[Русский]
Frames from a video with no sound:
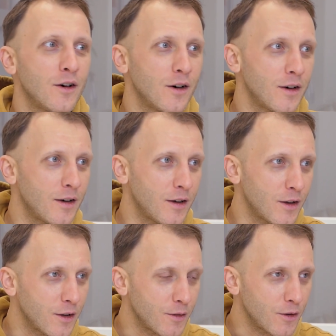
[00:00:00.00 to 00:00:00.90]

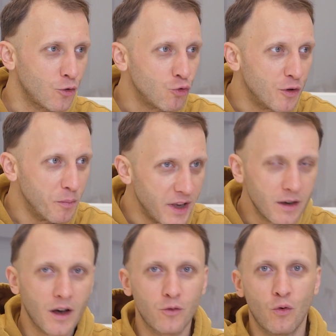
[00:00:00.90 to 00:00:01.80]
э,
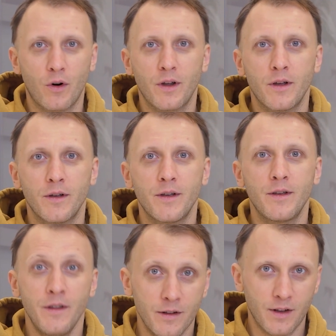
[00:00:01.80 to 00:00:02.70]
людьми, которые
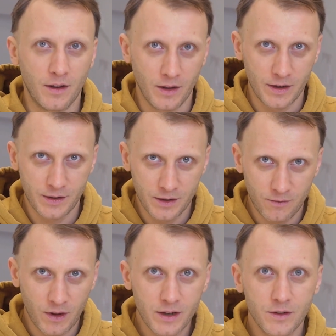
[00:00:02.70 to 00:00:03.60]
не согласны
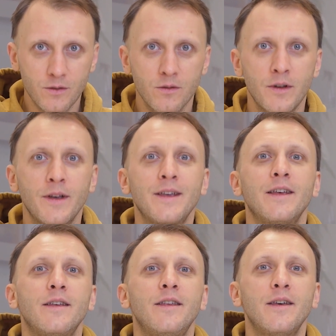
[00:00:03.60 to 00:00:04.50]
с властью,
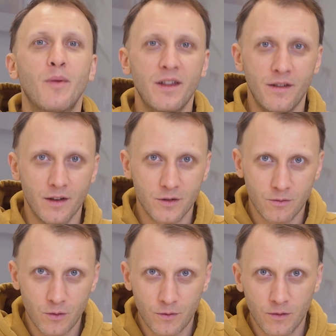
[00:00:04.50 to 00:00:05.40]
не
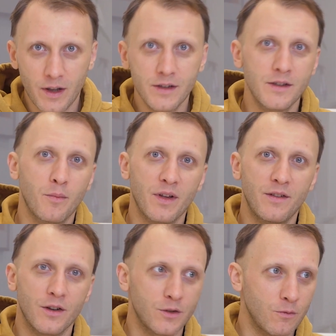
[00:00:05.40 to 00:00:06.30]
поддерживают власть, не
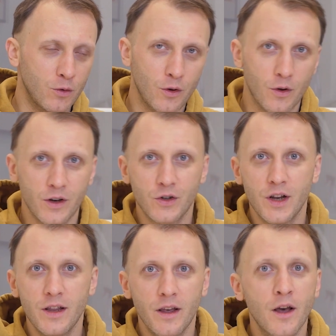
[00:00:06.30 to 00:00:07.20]
поддерживают ее
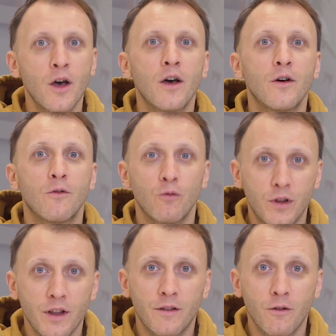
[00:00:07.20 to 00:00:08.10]
решение,
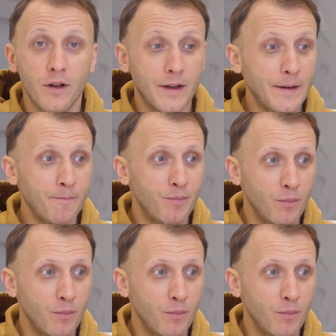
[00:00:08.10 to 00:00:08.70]
Вот этого, э,